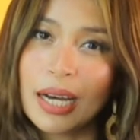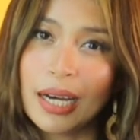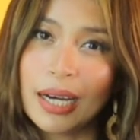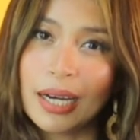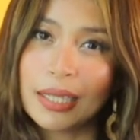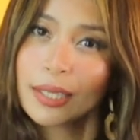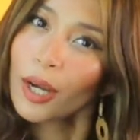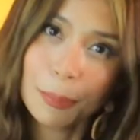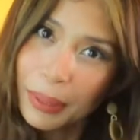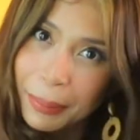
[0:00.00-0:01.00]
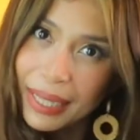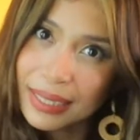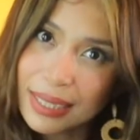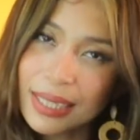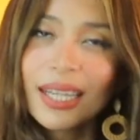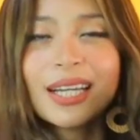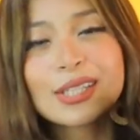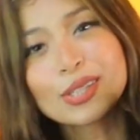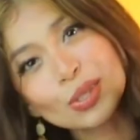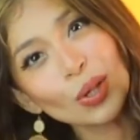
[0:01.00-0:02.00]
Uh, ng compliment.
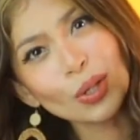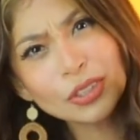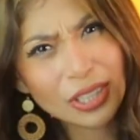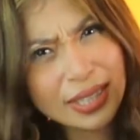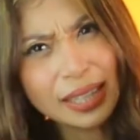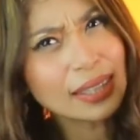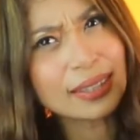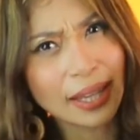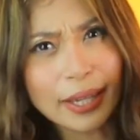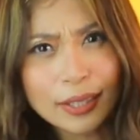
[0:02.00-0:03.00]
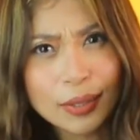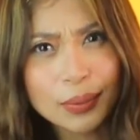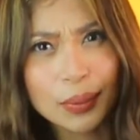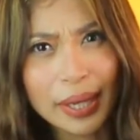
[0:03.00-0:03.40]
So, just say thank you.